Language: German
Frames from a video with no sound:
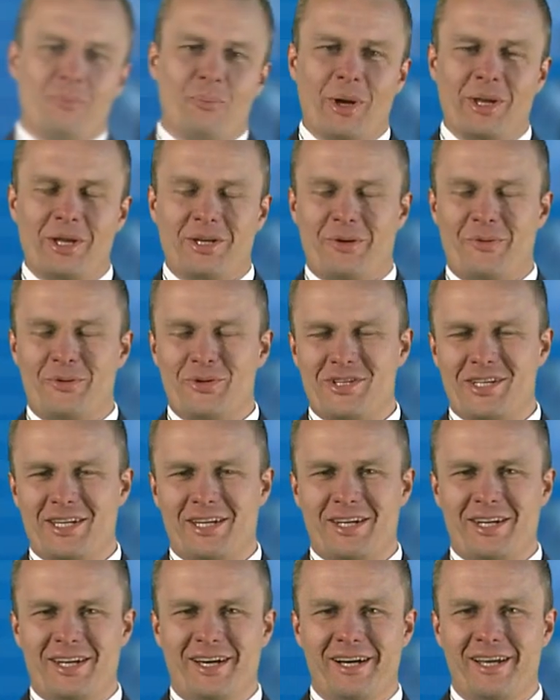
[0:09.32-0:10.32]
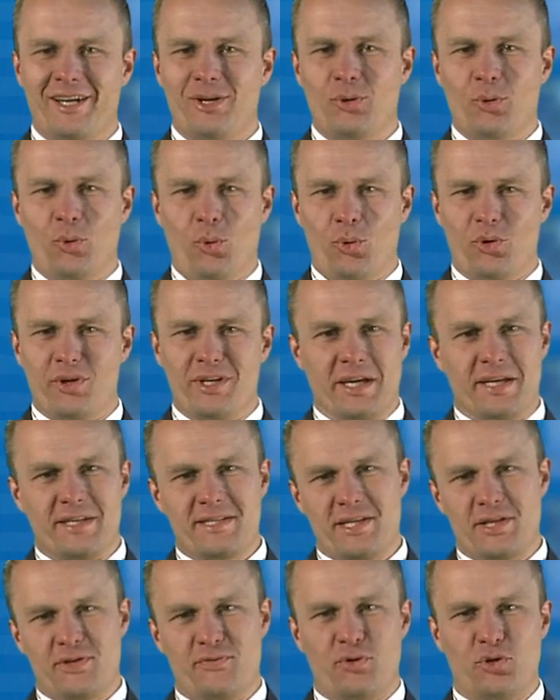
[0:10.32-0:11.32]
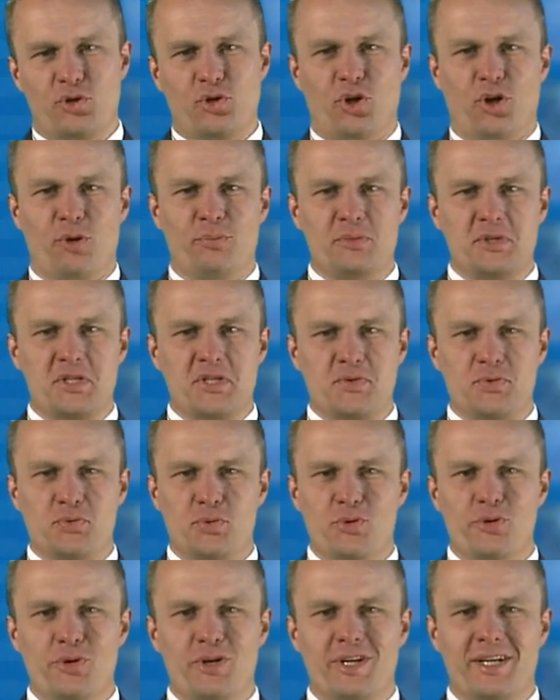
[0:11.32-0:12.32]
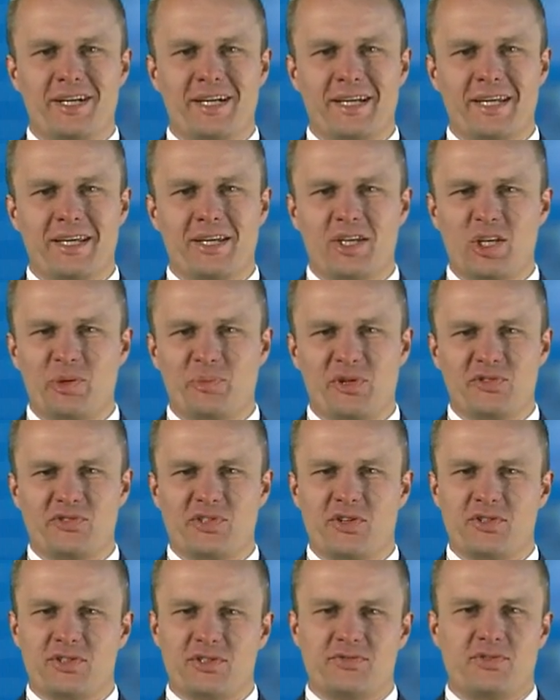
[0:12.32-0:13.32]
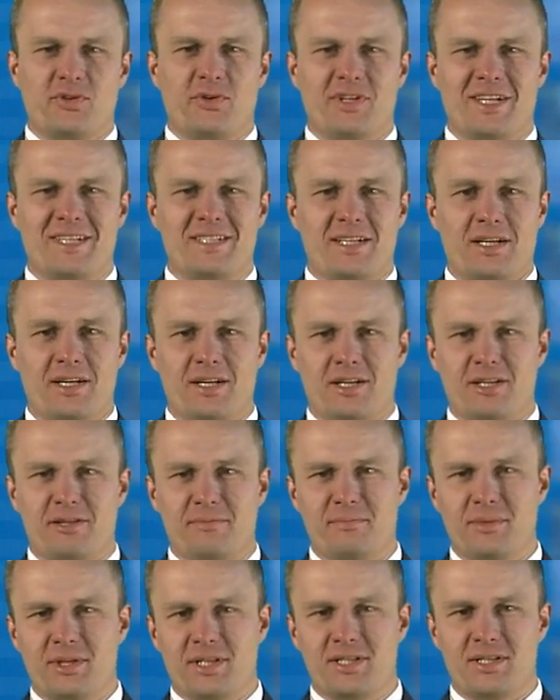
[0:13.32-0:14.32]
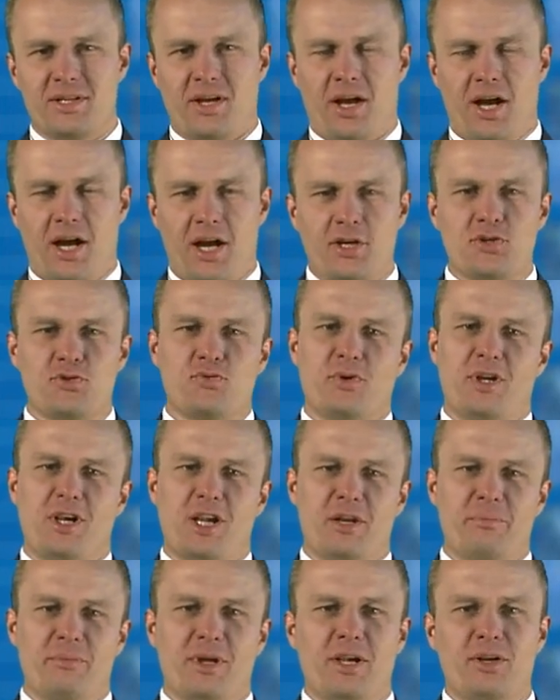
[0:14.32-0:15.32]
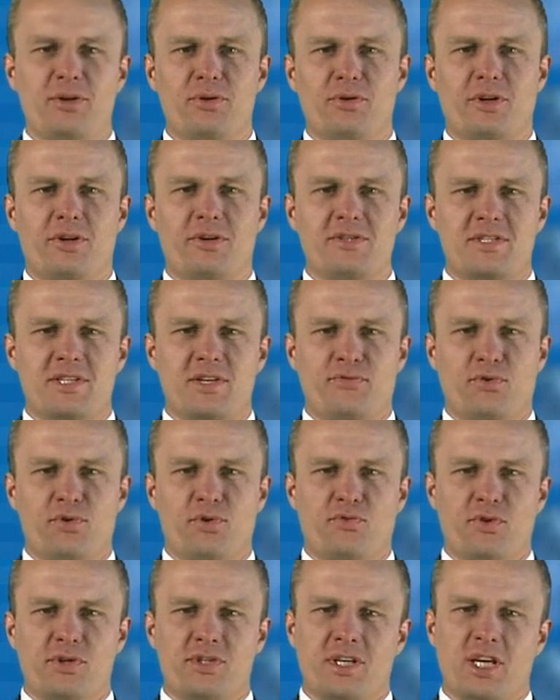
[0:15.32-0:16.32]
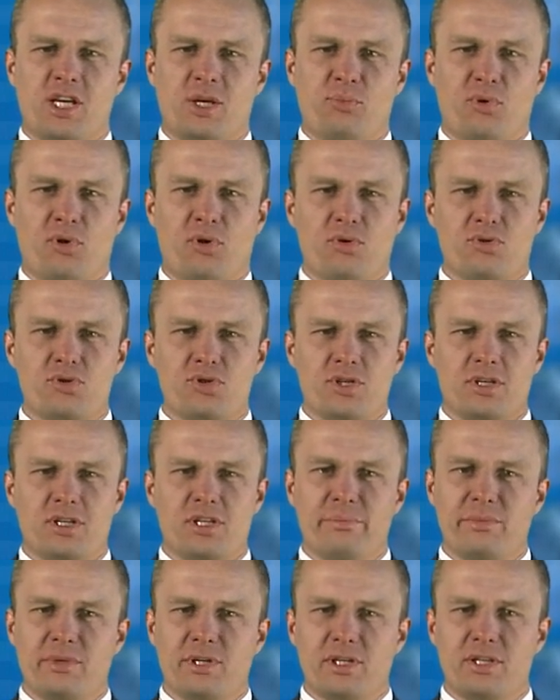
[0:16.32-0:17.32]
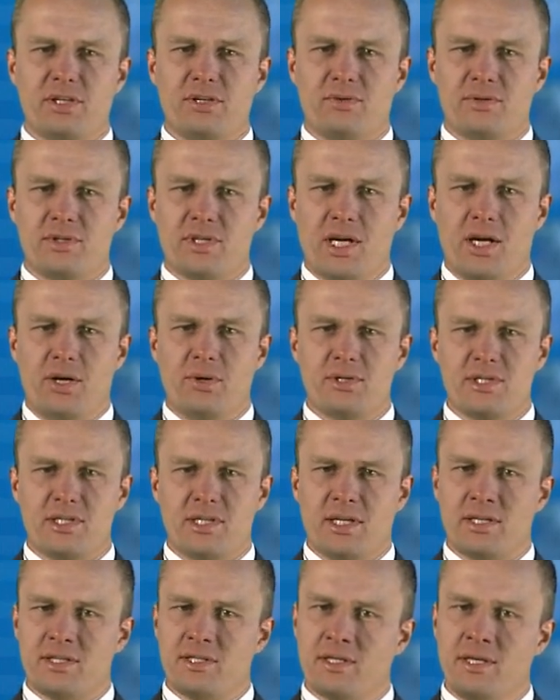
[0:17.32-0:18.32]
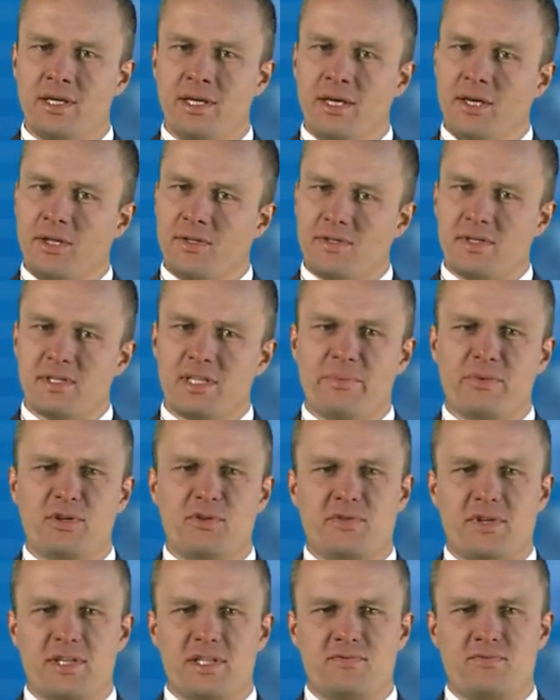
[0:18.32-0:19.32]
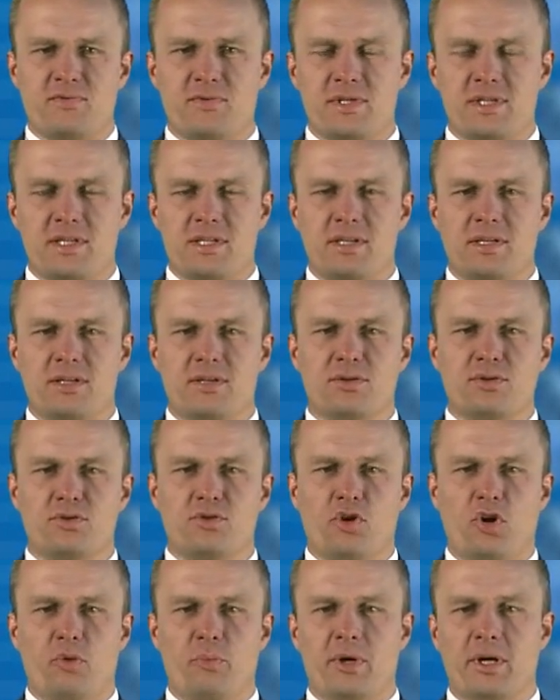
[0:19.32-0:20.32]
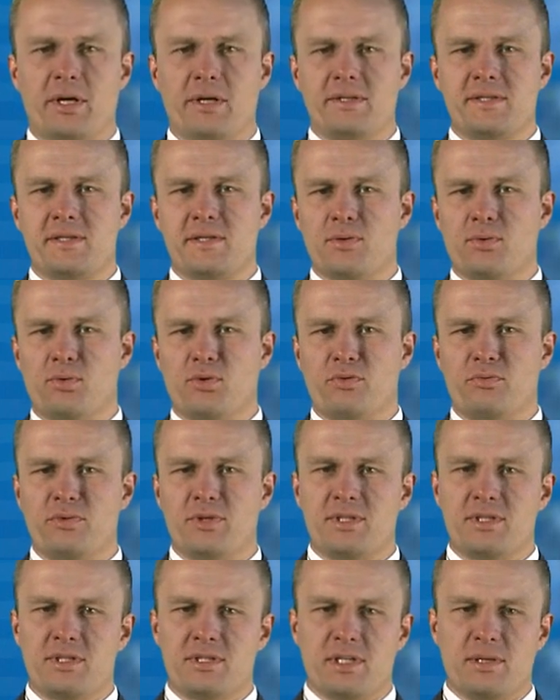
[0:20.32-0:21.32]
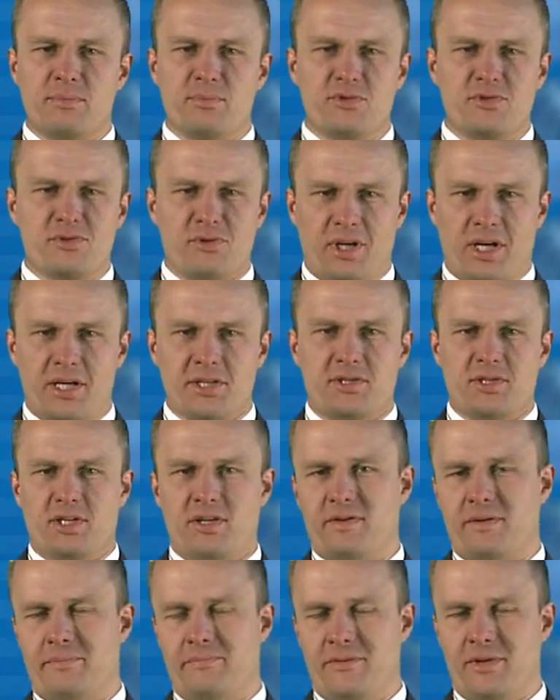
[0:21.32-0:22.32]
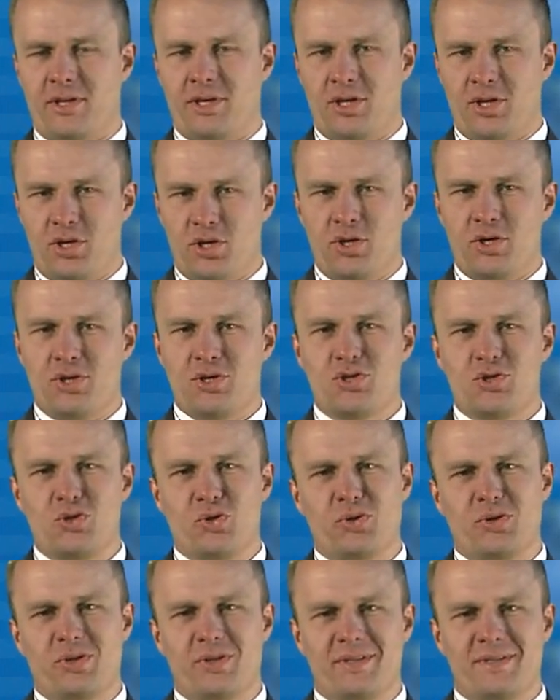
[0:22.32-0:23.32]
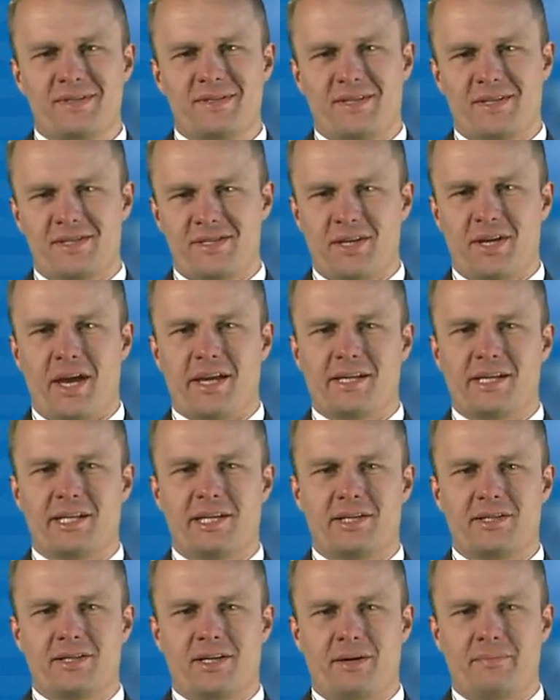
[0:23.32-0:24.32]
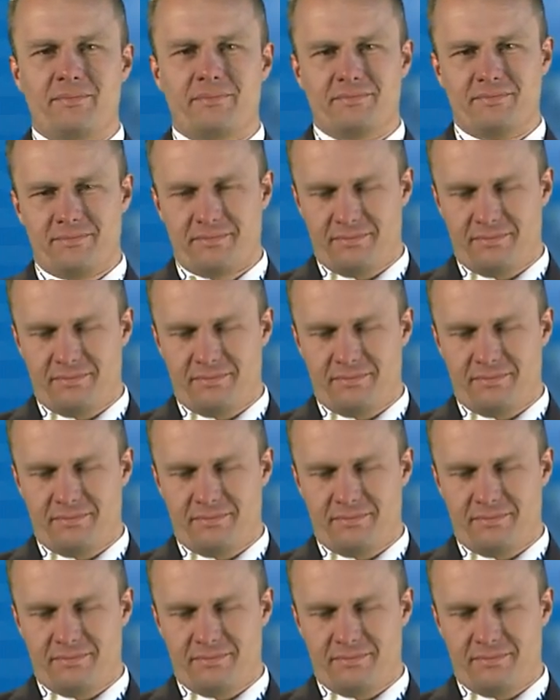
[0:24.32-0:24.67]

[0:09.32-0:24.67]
Meine Damen und Herren, hallo und herzlich willkommen zu Reri PVTV der Tag mit aktuellen Meldungen aus der Photovoltaikbranche im In- und Ausland, zusammengefasst für Sie in Kooperation mit dem Solarserver. Schön, dass Sie reingeklickt haben.